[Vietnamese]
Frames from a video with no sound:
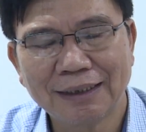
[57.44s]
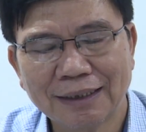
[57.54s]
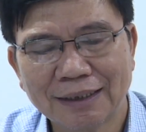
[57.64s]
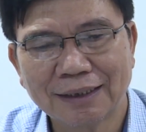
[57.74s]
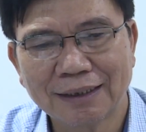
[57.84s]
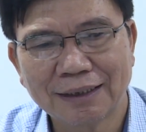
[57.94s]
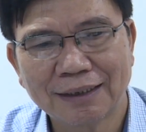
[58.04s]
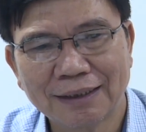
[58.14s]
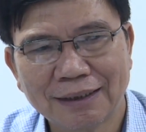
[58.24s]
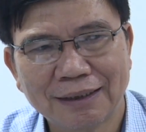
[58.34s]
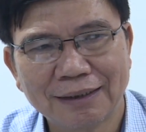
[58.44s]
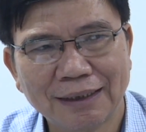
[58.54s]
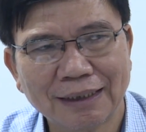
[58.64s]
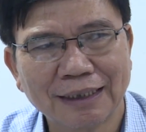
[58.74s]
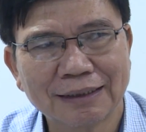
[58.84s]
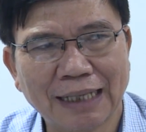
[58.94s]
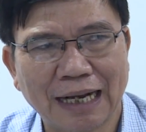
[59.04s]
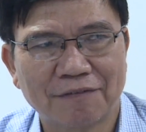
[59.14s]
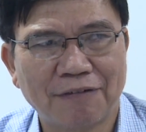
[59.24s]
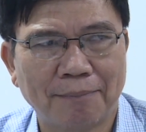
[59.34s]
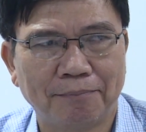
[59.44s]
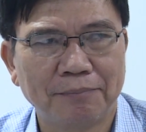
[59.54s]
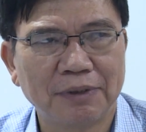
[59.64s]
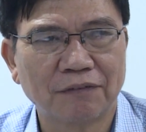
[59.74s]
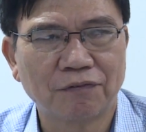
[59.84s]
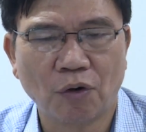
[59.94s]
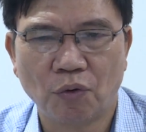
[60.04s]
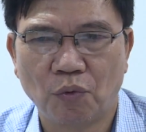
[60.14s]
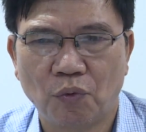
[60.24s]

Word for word: động ở nước ngoài đang học tập ở thành phố Hồ Chí Minh